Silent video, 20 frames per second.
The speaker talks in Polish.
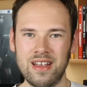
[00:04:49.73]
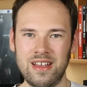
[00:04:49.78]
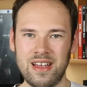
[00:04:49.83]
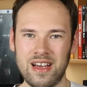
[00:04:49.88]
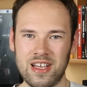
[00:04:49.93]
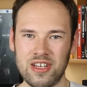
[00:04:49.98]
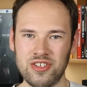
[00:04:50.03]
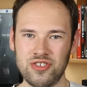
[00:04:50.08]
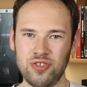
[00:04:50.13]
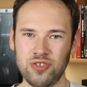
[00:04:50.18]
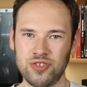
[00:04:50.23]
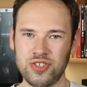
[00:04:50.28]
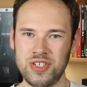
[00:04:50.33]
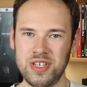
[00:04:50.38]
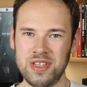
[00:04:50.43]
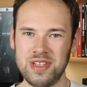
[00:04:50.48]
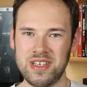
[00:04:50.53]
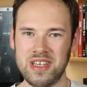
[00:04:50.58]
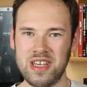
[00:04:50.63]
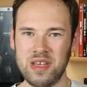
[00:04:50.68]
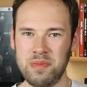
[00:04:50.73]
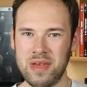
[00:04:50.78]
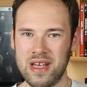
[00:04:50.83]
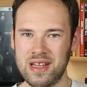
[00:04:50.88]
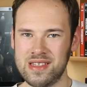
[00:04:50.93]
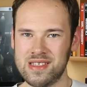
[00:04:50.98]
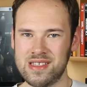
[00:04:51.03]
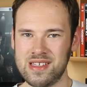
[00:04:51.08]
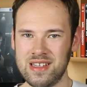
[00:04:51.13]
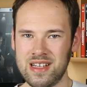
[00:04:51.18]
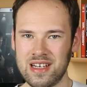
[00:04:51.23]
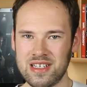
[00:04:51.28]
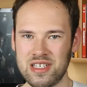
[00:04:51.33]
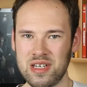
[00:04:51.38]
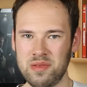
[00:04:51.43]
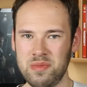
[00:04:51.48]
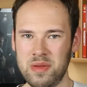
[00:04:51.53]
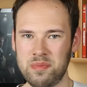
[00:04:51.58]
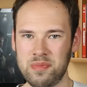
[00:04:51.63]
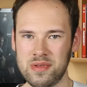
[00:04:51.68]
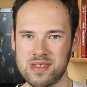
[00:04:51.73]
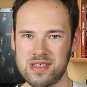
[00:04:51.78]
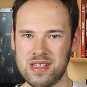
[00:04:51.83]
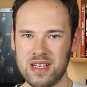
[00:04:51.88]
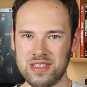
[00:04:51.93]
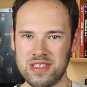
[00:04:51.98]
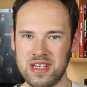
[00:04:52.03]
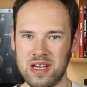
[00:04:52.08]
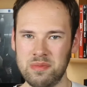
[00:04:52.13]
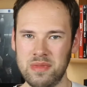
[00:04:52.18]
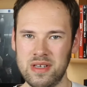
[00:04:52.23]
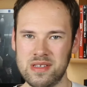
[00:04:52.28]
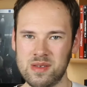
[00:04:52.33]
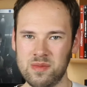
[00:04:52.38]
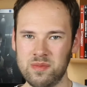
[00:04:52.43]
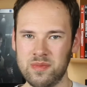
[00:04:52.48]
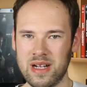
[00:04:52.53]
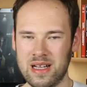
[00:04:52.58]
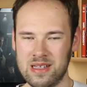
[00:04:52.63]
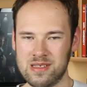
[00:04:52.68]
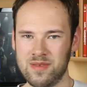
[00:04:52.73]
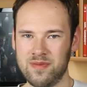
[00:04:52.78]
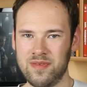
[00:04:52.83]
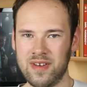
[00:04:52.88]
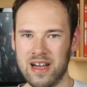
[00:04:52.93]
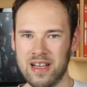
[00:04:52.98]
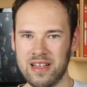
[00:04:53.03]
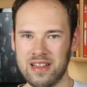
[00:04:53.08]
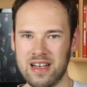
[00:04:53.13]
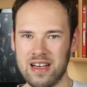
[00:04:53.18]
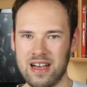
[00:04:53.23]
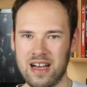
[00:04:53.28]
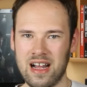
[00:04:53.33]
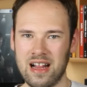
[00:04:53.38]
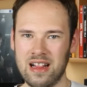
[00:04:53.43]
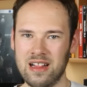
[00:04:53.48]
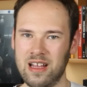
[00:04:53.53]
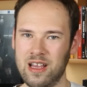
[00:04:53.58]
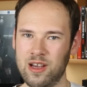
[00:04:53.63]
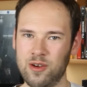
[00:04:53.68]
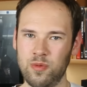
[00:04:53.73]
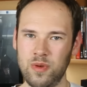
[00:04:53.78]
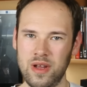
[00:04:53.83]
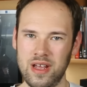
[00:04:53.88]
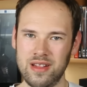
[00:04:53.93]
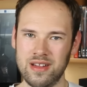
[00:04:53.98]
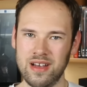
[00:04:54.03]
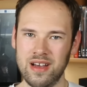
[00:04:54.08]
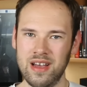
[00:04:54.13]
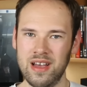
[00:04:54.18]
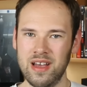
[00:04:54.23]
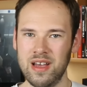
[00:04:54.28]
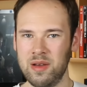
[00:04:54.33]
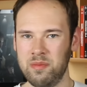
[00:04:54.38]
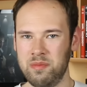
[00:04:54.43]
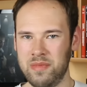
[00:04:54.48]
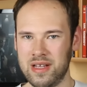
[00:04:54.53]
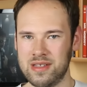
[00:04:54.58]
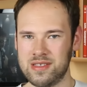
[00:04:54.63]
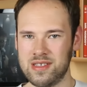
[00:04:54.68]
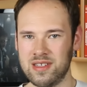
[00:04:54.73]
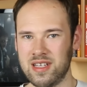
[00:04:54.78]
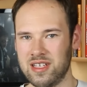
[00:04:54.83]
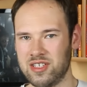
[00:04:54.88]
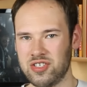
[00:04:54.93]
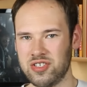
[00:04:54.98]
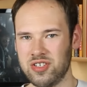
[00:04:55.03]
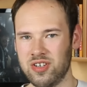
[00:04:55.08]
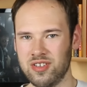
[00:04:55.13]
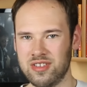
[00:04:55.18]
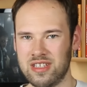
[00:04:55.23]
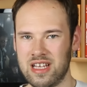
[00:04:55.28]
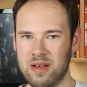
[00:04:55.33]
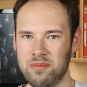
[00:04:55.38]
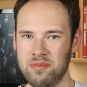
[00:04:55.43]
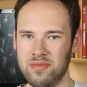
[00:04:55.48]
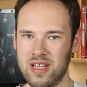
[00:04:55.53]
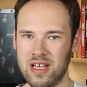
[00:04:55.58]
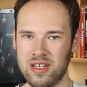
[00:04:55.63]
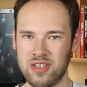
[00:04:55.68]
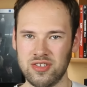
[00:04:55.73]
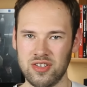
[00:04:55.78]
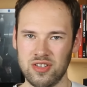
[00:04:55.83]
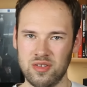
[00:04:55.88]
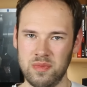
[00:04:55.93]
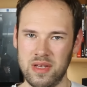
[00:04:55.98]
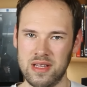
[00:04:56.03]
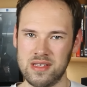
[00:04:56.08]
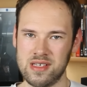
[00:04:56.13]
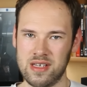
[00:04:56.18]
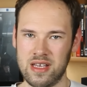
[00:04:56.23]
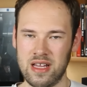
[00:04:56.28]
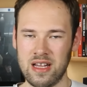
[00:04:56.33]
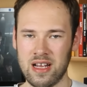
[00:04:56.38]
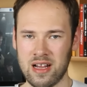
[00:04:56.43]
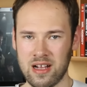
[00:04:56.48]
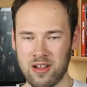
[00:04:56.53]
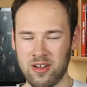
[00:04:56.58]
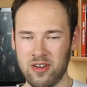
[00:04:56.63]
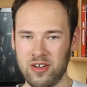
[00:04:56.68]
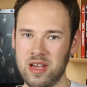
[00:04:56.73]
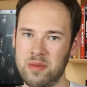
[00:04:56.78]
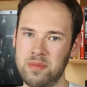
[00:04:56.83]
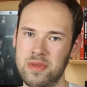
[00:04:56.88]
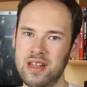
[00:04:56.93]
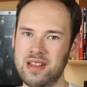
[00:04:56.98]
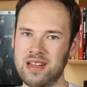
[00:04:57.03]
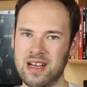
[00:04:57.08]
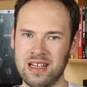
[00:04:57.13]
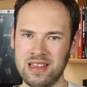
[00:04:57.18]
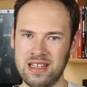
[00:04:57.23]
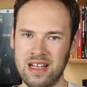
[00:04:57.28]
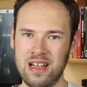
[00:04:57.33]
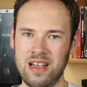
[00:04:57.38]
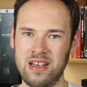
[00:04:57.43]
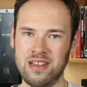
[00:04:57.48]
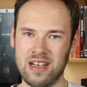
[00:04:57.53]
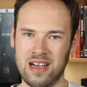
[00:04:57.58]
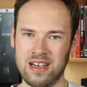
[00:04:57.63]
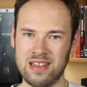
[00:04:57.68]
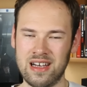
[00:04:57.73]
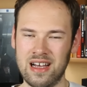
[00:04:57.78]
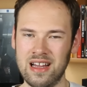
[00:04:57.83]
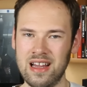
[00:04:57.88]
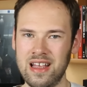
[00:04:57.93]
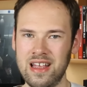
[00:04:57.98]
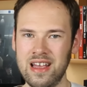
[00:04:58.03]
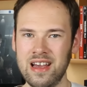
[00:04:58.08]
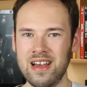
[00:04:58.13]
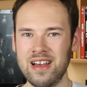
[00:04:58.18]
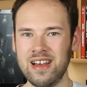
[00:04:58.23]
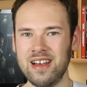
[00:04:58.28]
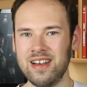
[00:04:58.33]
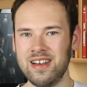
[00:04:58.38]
Jakieś docinki między naszymi postaciami są bardzo fajne. Harley Quinn między Deadshotem, Deadshot między Killer Crociem i tak dalej, i tak dalej.